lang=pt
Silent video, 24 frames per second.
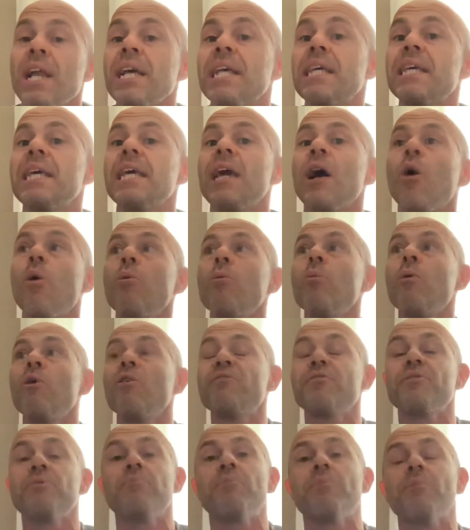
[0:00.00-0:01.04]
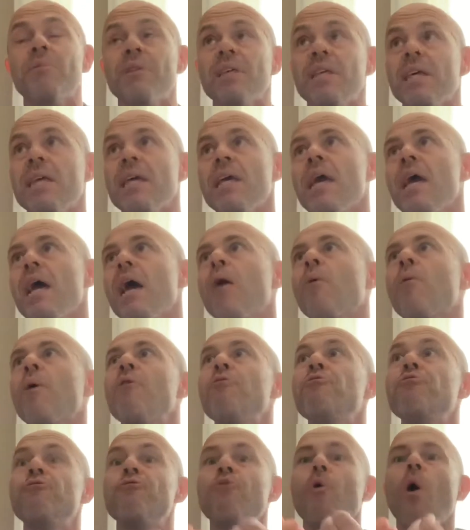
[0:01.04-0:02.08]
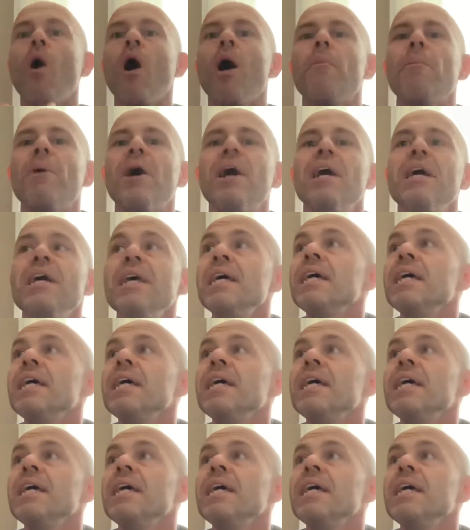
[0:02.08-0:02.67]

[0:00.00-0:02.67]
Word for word: que é um movimento, que é uma forma